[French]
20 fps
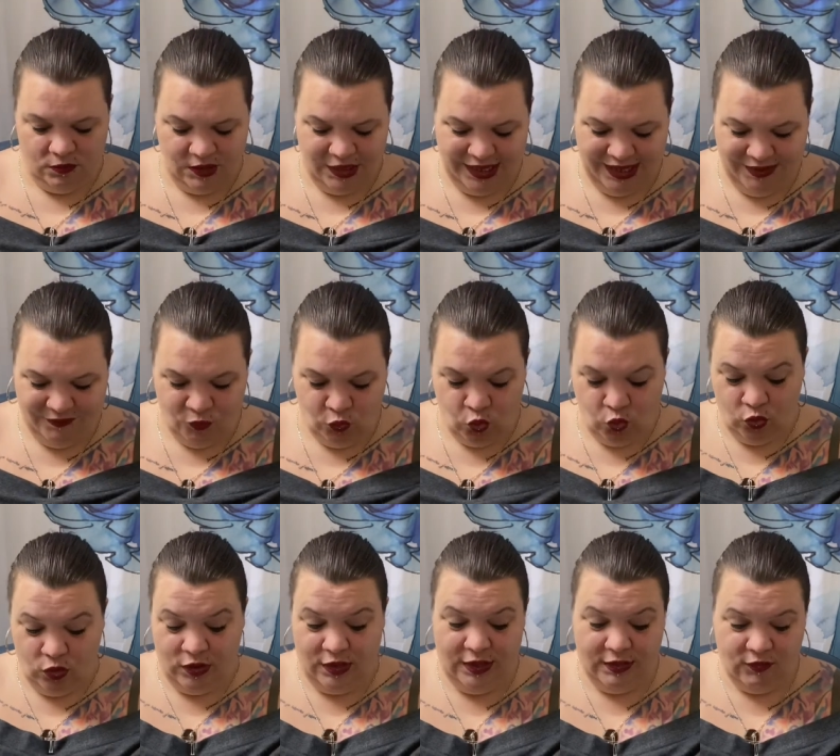à votre
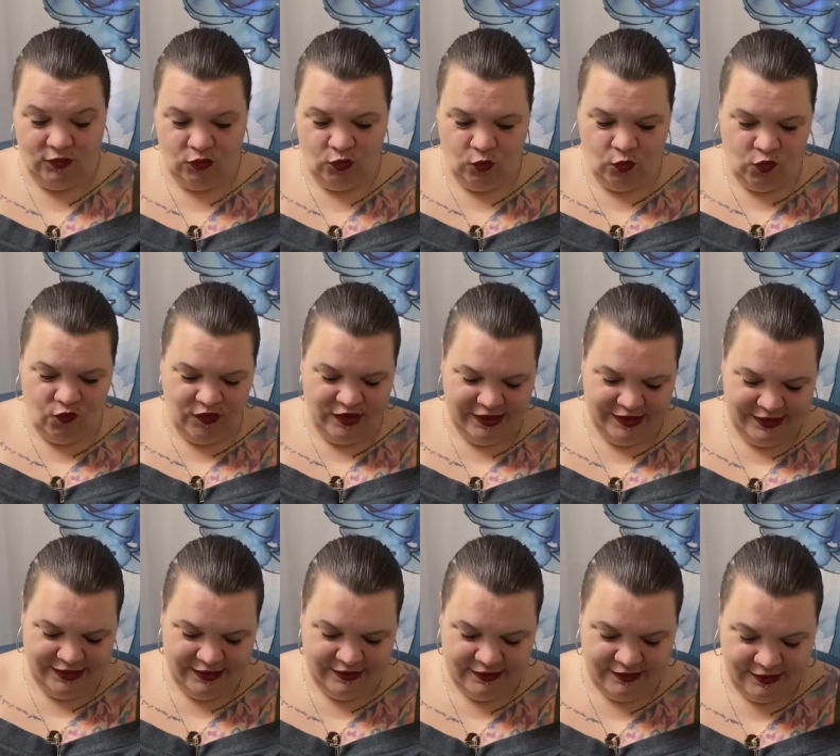tête. Donc, on va
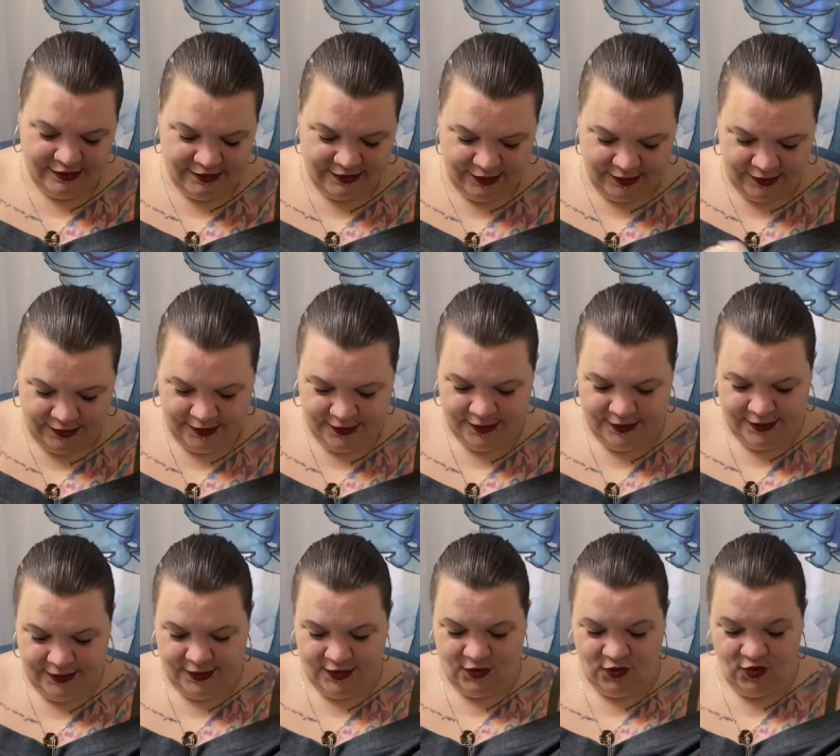tester ça.
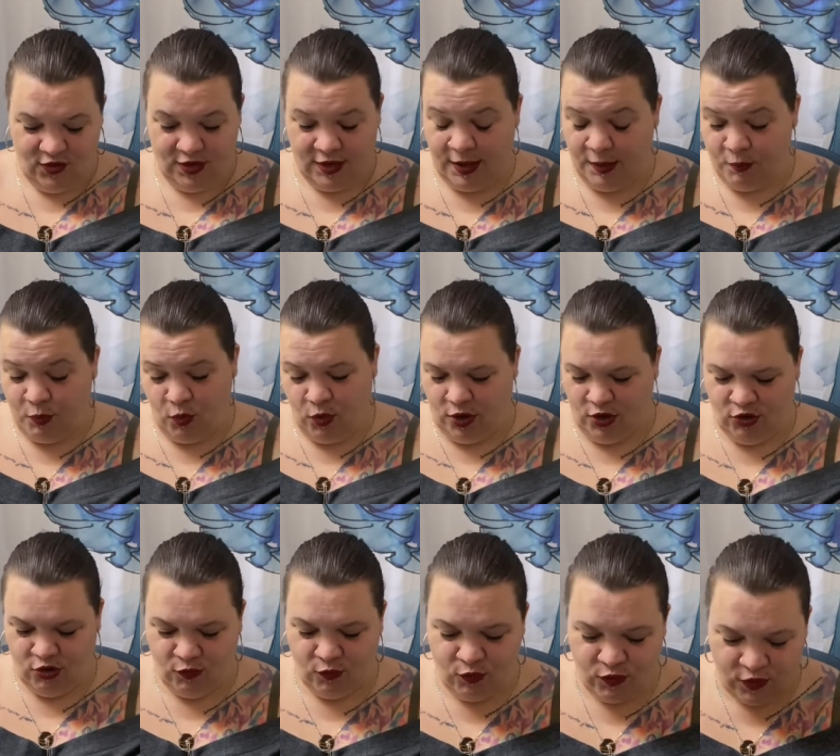J'ai très peur, hein, je vous